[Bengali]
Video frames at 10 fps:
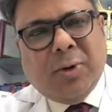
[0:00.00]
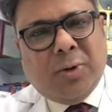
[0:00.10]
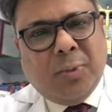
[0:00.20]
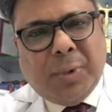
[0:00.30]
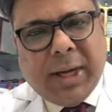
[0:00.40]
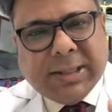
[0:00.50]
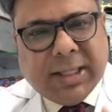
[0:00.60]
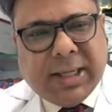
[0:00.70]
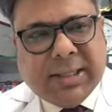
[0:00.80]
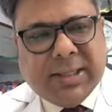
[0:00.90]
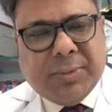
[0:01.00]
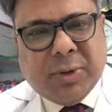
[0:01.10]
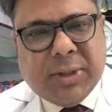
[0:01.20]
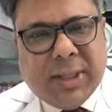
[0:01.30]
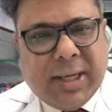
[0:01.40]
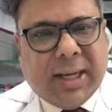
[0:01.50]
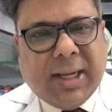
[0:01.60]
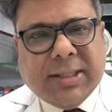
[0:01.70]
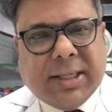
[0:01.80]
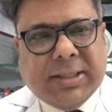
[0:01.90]
খুব কাছাকাছি প্রত্যেকের
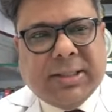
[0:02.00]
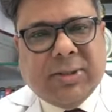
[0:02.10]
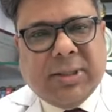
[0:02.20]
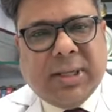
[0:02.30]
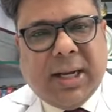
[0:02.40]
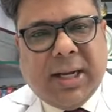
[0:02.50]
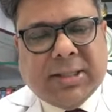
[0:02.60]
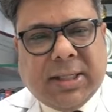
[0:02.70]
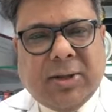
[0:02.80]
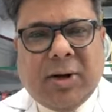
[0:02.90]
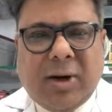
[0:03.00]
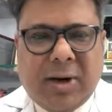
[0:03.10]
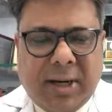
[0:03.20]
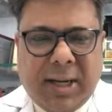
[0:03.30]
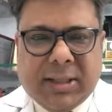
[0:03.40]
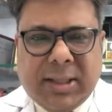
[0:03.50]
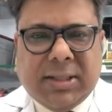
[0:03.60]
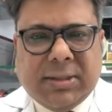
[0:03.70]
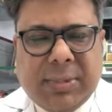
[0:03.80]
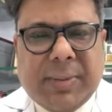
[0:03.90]
কাছাকাছি যদি না আসার দরকার হয় ডাক্তার
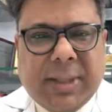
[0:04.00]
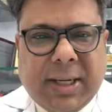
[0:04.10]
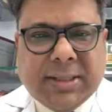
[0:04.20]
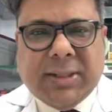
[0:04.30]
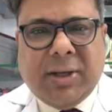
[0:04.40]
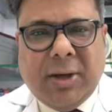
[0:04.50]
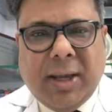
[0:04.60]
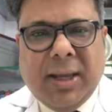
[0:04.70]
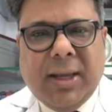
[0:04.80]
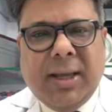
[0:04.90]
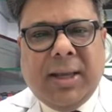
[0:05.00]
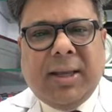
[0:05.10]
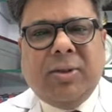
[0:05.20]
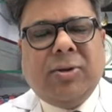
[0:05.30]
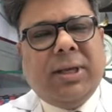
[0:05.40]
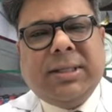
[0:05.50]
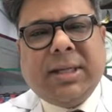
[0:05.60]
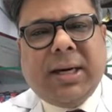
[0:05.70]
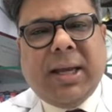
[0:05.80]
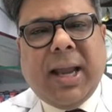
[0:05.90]
হিসেবে আমাদের আসতেই হয় কিন্তু
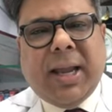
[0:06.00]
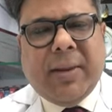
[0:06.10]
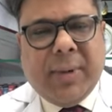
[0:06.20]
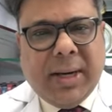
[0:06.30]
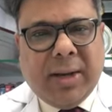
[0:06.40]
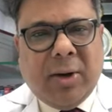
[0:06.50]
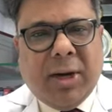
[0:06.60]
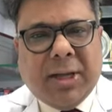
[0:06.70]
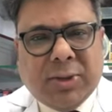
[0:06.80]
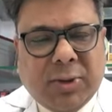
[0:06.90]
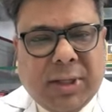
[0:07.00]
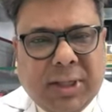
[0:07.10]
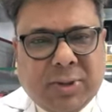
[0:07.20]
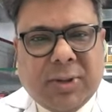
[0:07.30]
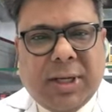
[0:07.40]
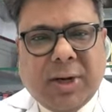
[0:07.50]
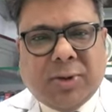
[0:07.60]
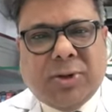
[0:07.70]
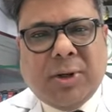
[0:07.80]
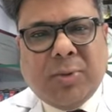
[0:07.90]
এছাড়া একেবারে গলায় জড়িয়ে যদি
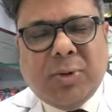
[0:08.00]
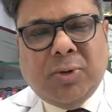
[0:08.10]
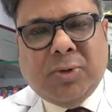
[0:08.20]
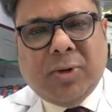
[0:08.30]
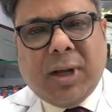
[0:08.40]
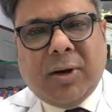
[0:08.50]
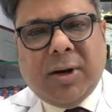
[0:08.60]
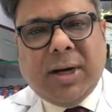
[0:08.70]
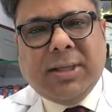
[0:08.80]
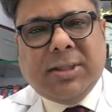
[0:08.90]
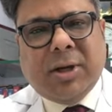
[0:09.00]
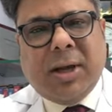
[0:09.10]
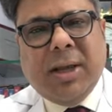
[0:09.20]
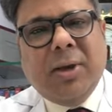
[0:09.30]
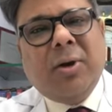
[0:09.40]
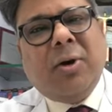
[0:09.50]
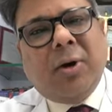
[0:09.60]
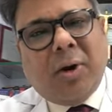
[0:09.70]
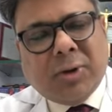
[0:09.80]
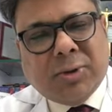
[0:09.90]
কারোর সঙ্গে বন্ধুত্ব না করার ইচ্ছে হয়
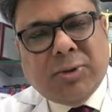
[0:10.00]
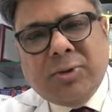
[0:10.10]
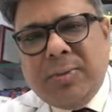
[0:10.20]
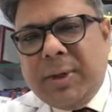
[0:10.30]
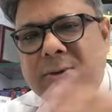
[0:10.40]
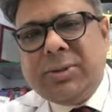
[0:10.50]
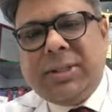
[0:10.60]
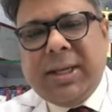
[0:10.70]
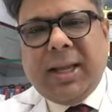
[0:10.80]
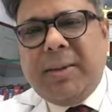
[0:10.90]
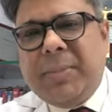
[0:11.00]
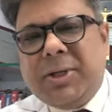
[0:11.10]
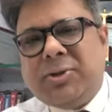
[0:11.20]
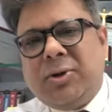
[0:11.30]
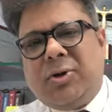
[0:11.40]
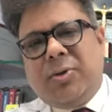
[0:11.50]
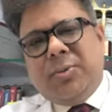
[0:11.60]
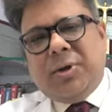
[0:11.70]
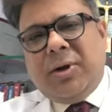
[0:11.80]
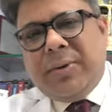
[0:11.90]
অসুস্থ মানুষটি থেকে আপনার
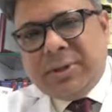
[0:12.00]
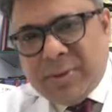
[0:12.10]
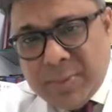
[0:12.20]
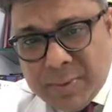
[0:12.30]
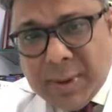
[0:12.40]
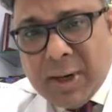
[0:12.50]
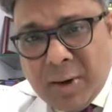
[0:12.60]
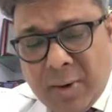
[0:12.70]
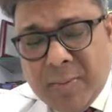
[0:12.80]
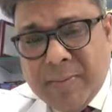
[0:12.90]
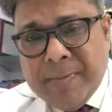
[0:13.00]
সংক্রমিত হওয়ার সম্ভাবনা কম